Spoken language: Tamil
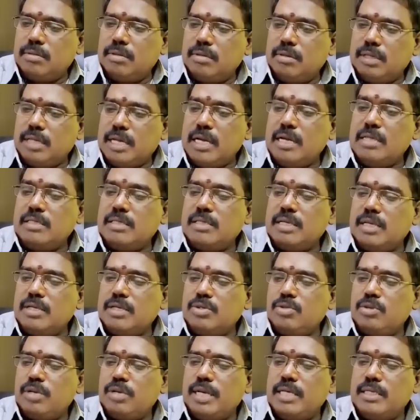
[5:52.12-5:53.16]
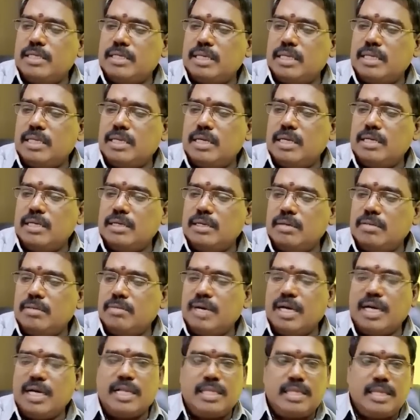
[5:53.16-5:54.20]
தனுசில் சூரியன் சந்திரன்
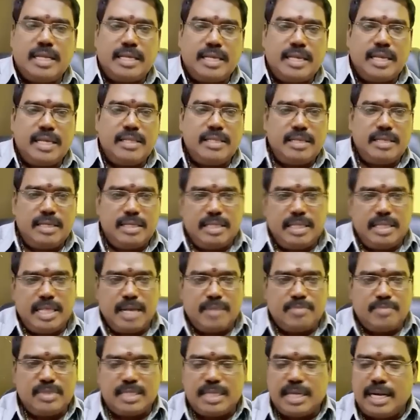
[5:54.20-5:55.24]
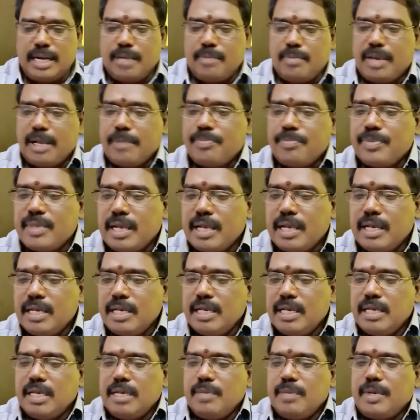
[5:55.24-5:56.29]
மகரத்தில் கேது இதுதான் அம்ச நிலைமை
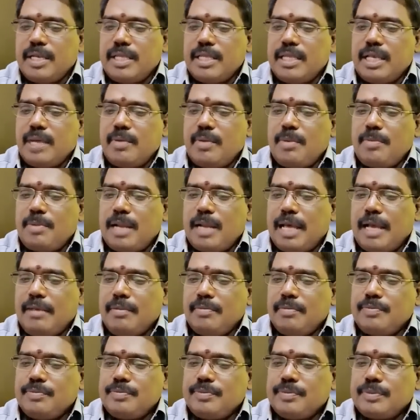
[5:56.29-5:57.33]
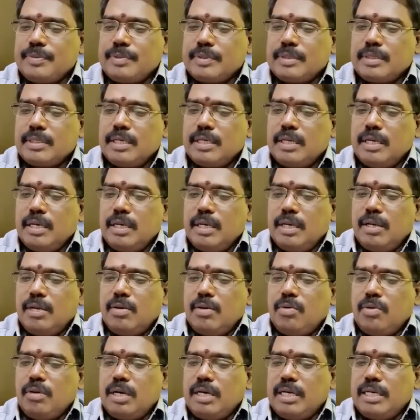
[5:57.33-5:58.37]
இப்போ இந்த அமைப்பில்
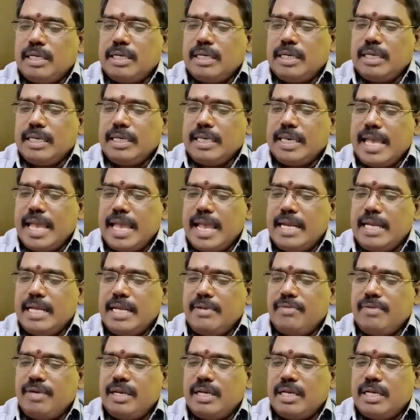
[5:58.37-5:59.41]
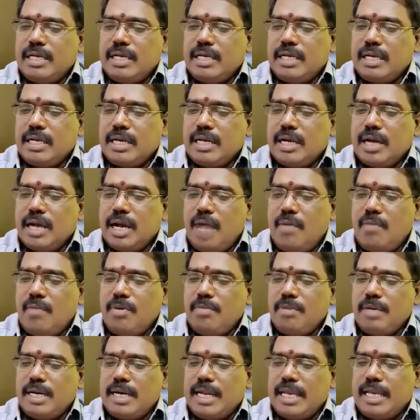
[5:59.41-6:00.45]
உங்களுக்கு ஏன் இவருக்கு
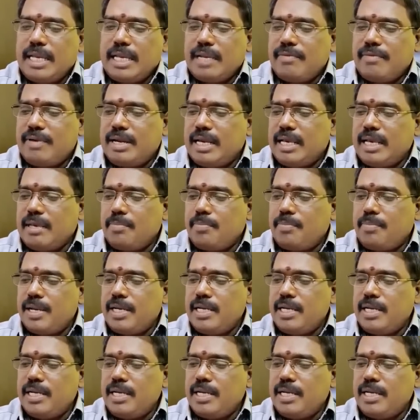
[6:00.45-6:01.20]
காமம் கிடைக்கவில்லை பெண்